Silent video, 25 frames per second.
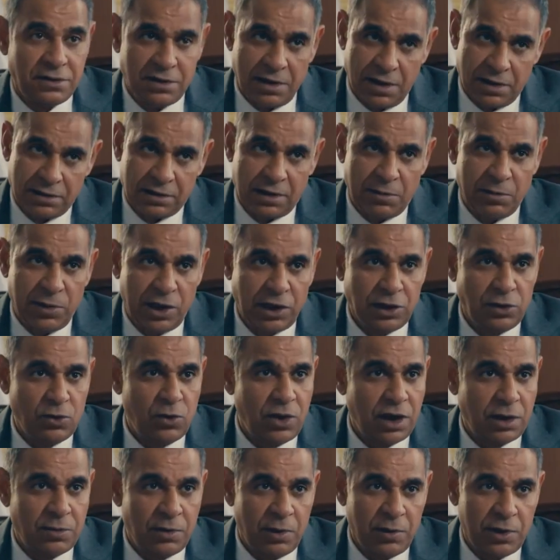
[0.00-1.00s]
زيارة المريض
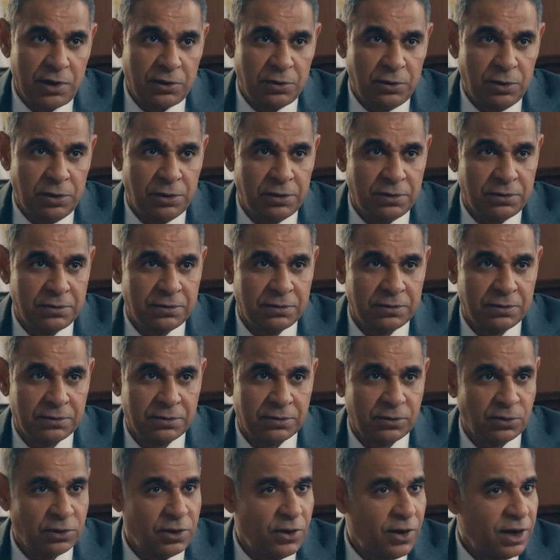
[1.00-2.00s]
واجبة برضه
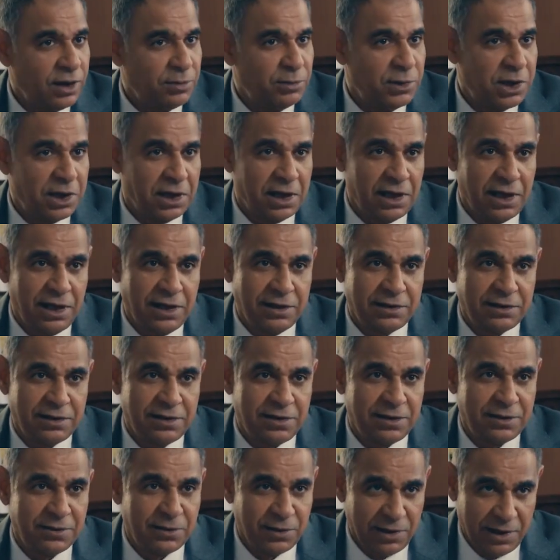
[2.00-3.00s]
ده واحد من
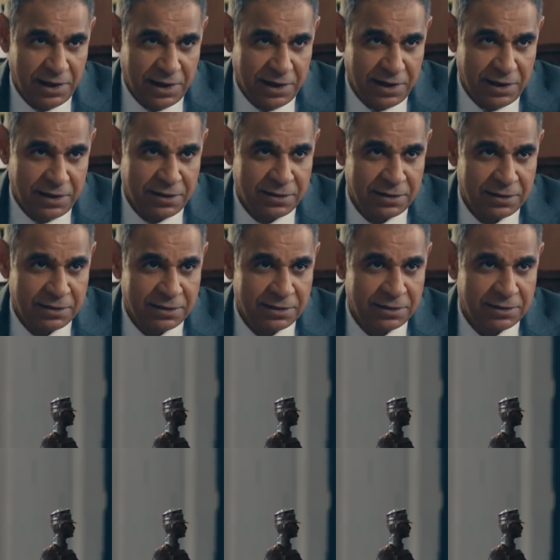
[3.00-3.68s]
رجالتنا ولا ايه؟